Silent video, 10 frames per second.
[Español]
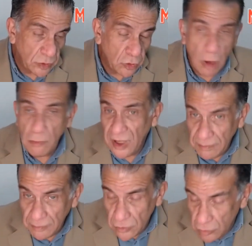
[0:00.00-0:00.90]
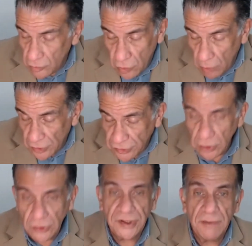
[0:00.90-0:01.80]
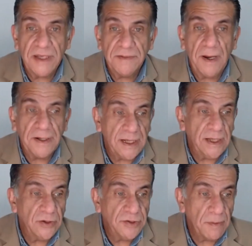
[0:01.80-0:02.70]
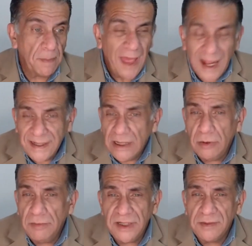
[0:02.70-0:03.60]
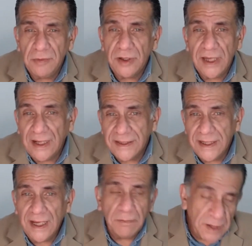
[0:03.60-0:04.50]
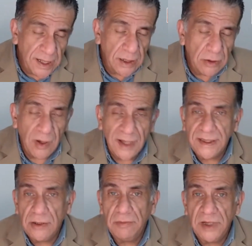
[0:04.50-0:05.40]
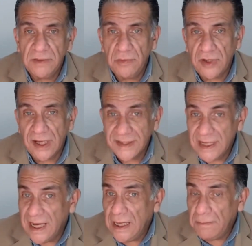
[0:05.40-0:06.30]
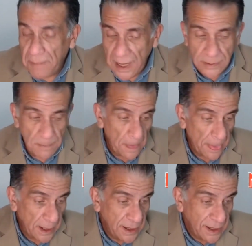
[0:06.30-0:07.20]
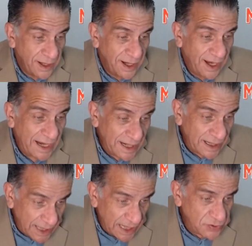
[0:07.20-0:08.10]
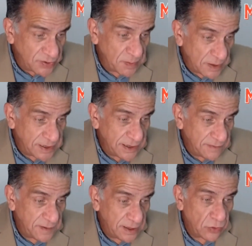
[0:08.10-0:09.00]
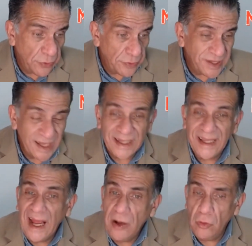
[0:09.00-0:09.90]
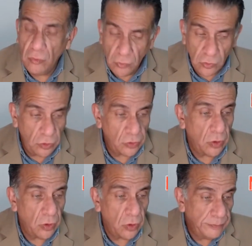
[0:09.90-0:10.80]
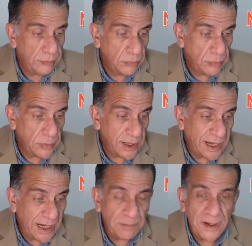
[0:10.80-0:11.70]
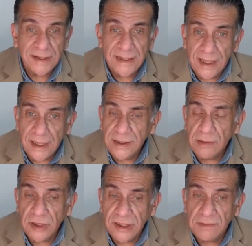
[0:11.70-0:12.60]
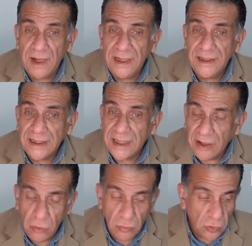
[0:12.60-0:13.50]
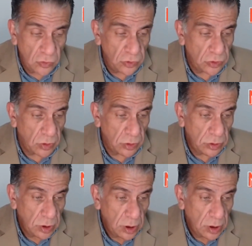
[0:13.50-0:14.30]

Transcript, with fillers: como, como todos los demás partidos, hace lo mismo que hacía el PRI o hace lo mismo que hacía el PAN. En el caso específico de Tlajomulco, el presidente municipal de Tlajomulco,